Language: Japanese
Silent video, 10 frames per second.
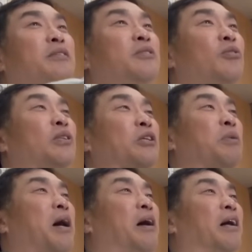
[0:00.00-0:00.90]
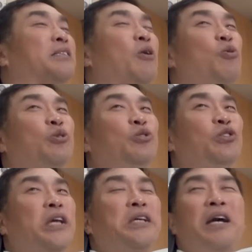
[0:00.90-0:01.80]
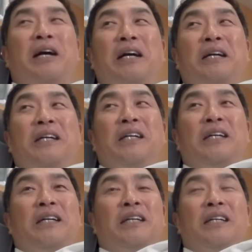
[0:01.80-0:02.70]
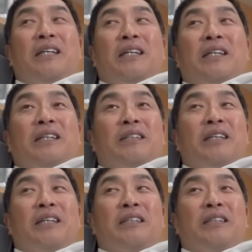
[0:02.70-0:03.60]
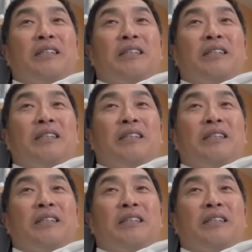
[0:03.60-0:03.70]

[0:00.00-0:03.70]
その例えば浅尾君的なね、